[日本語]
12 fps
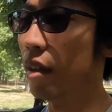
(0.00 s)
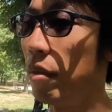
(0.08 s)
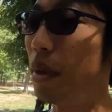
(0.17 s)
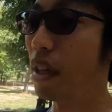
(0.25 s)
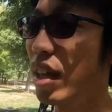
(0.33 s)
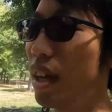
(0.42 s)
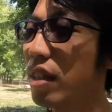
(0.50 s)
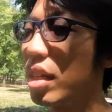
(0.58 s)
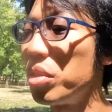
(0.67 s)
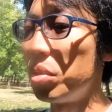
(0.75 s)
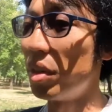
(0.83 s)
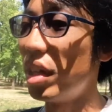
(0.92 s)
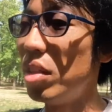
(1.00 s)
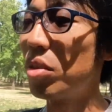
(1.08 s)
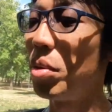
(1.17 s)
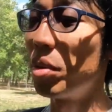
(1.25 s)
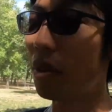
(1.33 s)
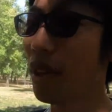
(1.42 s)
まあ、出会った人の印
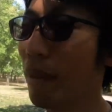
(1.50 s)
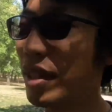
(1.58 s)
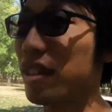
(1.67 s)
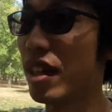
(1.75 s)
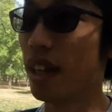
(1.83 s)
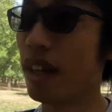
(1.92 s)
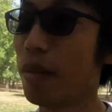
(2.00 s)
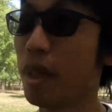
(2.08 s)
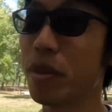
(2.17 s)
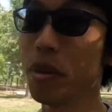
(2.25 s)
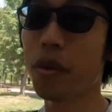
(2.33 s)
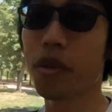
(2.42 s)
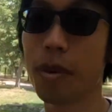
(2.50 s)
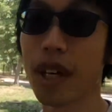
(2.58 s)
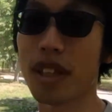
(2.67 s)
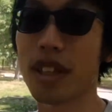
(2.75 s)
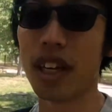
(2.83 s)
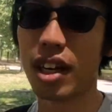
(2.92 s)
象といいますか、まあ、そのことも
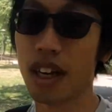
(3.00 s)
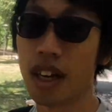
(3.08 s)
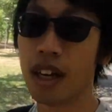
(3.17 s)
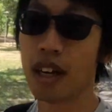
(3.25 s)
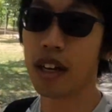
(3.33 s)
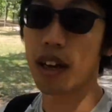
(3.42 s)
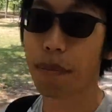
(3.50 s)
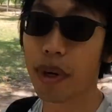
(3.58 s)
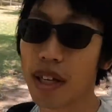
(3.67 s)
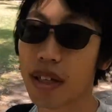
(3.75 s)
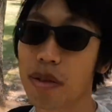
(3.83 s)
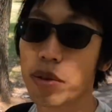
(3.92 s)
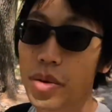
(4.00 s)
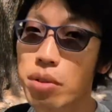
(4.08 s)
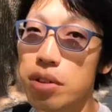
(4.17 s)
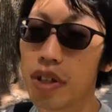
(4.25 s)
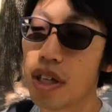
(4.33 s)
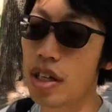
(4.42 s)
あってやっぱりその
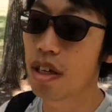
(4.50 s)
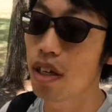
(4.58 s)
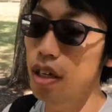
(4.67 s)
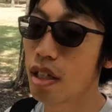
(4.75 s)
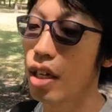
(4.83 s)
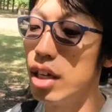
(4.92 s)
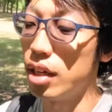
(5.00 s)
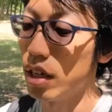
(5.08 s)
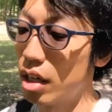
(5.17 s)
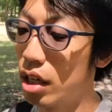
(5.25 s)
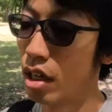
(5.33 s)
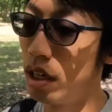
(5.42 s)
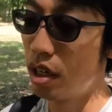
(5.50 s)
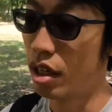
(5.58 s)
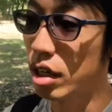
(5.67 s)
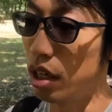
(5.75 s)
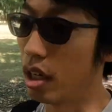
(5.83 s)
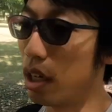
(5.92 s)
国で、
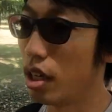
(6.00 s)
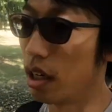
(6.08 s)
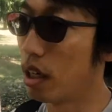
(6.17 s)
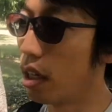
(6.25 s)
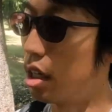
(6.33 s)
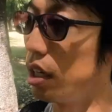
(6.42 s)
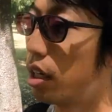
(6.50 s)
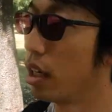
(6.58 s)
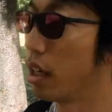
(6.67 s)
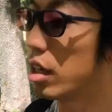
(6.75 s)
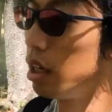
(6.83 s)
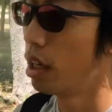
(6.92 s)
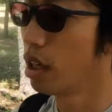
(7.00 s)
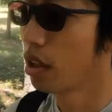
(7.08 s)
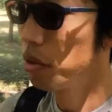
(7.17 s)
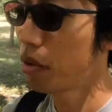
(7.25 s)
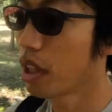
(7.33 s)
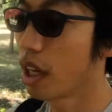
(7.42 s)
えー、
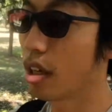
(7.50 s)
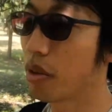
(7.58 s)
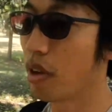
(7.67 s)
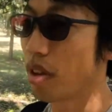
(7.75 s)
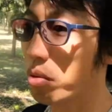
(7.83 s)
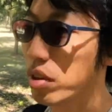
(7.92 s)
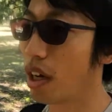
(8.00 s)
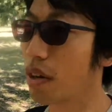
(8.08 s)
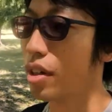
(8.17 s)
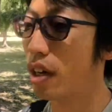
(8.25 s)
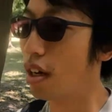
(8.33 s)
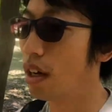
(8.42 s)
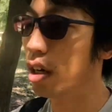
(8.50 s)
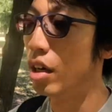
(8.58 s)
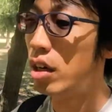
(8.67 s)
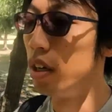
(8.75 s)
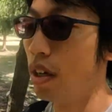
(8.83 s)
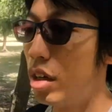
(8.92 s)
どんな人たちと出会えるか
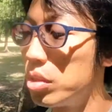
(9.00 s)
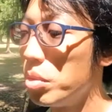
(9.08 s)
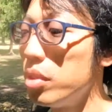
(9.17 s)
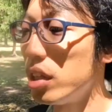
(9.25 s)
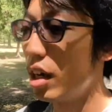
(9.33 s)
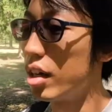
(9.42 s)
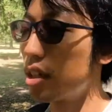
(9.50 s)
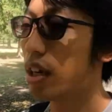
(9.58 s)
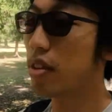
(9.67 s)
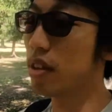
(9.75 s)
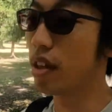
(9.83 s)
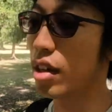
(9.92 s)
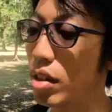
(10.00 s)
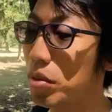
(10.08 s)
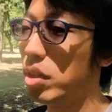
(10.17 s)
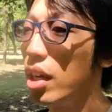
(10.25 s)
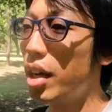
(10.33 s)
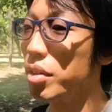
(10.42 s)
どんな景色
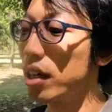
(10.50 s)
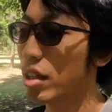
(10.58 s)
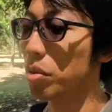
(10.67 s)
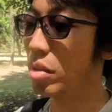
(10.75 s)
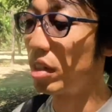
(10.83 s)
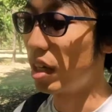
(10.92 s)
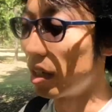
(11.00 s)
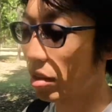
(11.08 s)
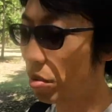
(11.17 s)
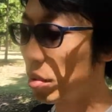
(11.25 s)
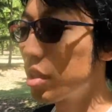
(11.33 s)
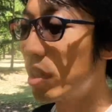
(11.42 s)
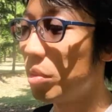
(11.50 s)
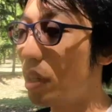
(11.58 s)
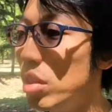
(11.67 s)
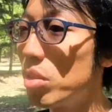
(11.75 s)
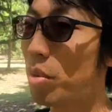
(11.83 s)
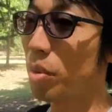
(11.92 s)
と出会えるかによってその国の
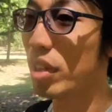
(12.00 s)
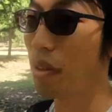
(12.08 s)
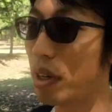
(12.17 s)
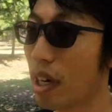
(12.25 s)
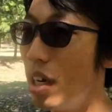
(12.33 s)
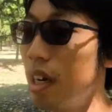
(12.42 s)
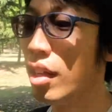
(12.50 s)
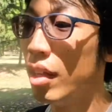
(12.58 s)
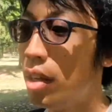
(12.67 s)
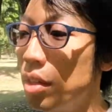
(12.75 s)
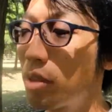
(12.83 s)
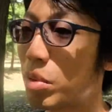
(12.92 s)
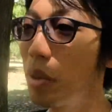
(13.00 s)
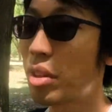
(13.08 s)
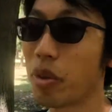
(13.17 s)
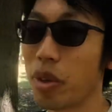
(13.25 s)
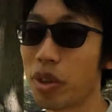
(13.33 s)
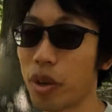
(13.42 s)
印象というのがその
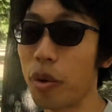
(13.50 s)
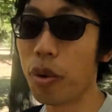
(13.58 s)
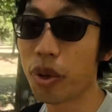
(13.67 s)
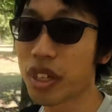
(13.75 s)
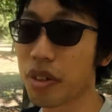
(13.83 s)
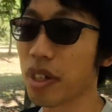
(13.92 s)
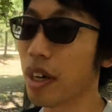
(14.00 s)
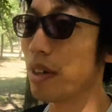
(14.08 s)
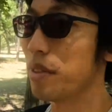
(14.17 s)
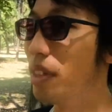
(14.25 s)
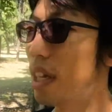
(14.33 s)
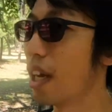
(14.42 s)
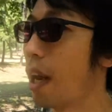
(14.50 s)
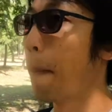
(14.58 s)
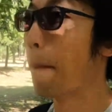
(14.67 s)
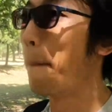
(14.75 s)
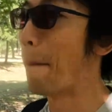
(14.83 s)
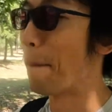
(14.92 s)
人によって大きく変わるんで、
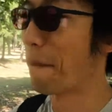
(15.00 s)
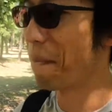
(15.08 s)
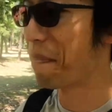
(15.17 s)
うん